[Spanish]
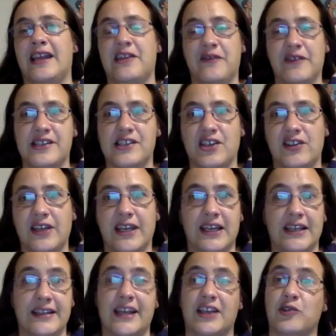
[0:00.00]
definición de
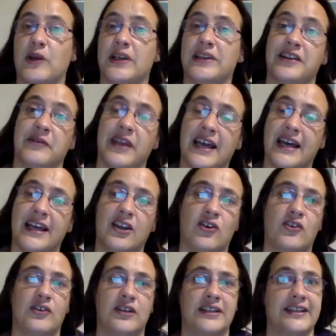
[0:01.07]
literatura trivial
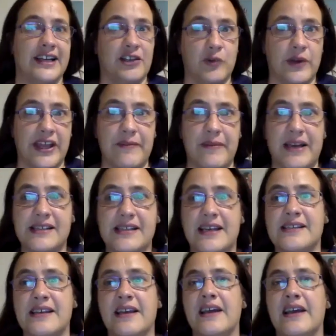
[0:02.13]
o literatura de
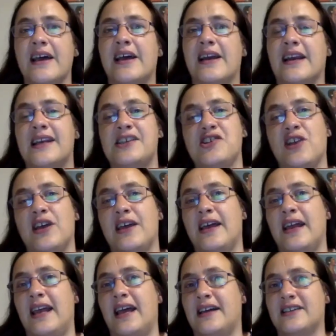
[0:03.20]
masas relacionada a
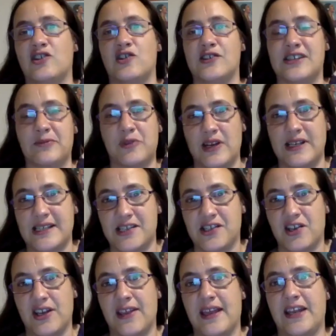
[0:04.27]
las
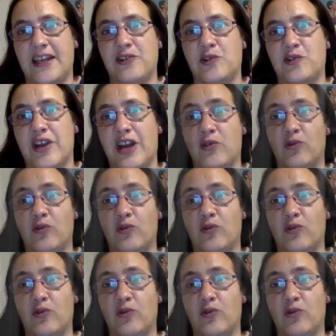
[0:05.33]
conceptualizaciones de la industria